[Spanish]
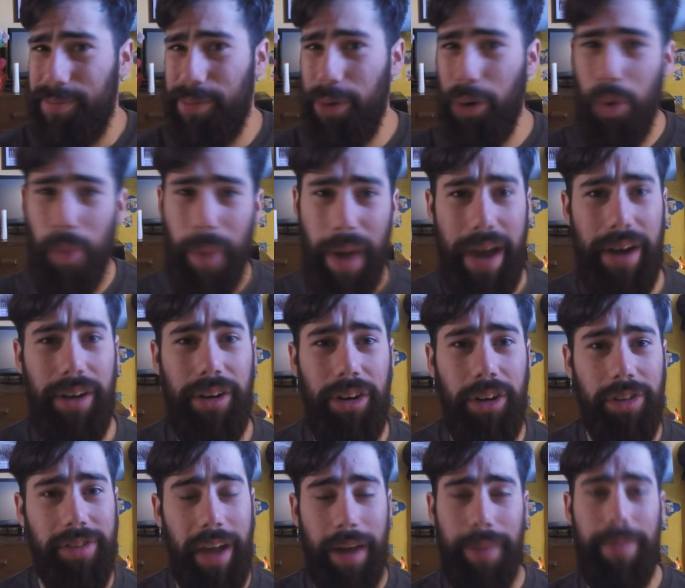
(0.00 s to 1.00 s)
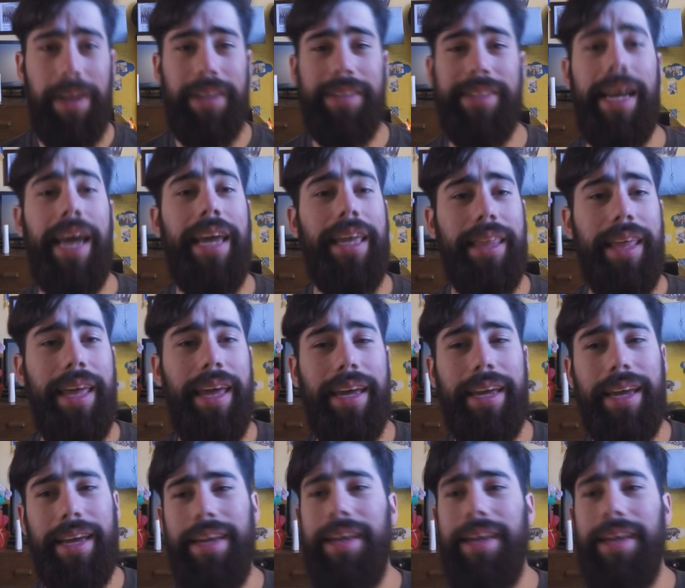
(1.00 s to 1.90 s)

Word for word: preocuparnos, armar side deck,